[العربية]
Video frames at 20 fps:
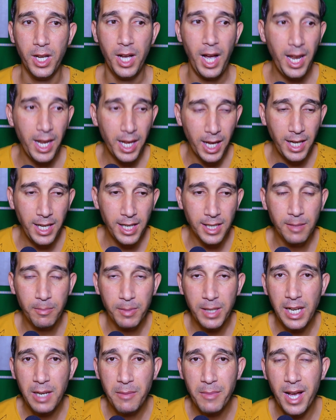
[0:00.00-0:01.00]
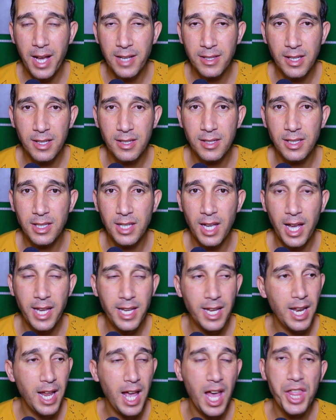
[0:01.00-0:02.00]
على الاقل اكتب كلمه اساسيه
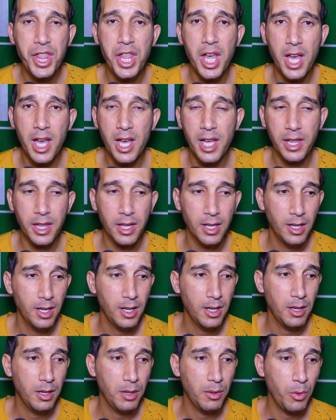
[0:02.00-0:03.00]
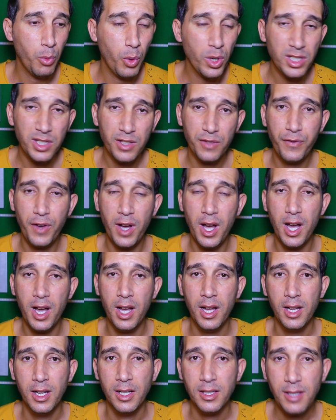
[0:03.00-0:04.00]
هي الاثاث
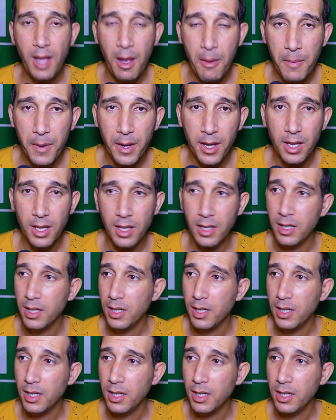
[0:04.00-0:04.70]
وصفه طبخ